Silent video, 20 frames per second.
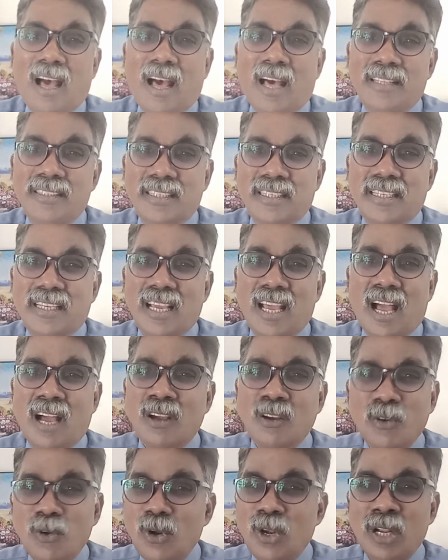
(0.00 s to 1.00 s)
அதற்கு
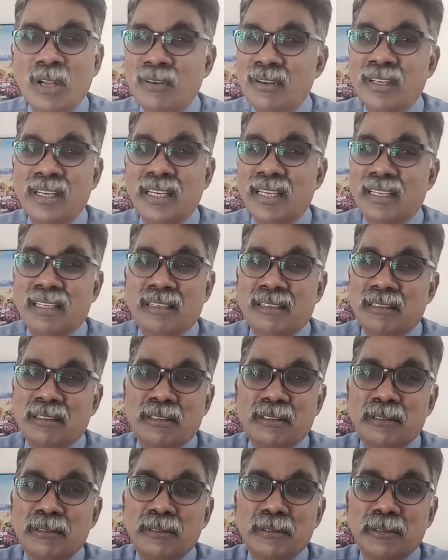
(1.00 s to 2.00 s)
அங்குள்ளவங்க
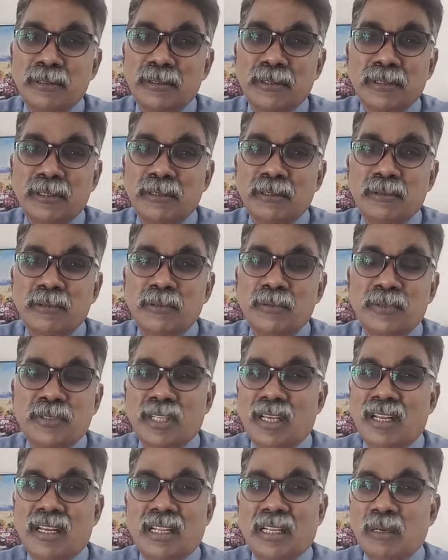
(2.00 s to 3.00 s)

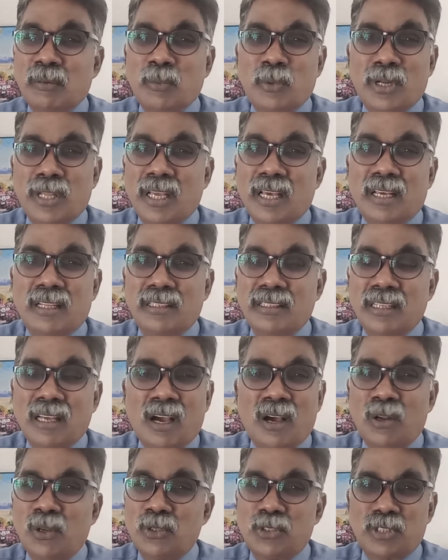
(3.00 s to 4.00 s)
விசாரிக்க முடியாது
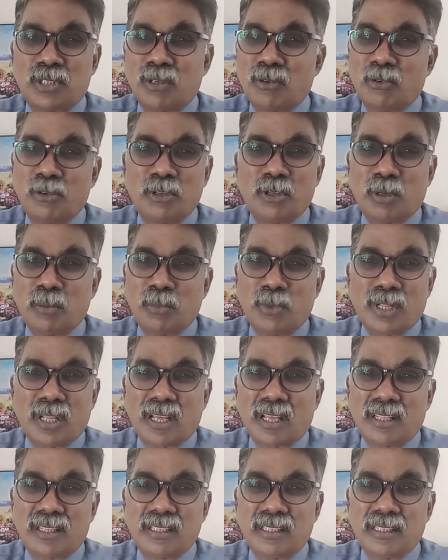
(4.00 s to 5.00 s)
ஆலோசனை கொடுக்க
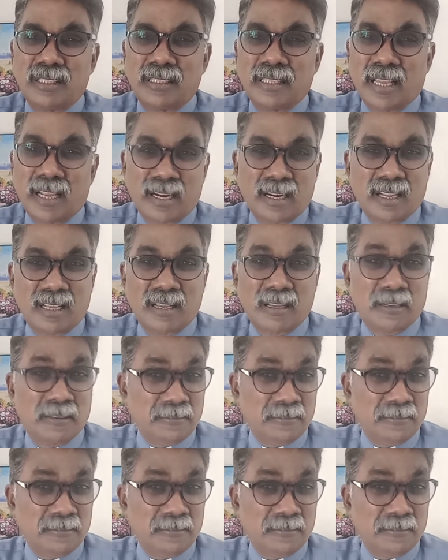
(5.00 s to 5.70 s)
முடியாது ஏன்னா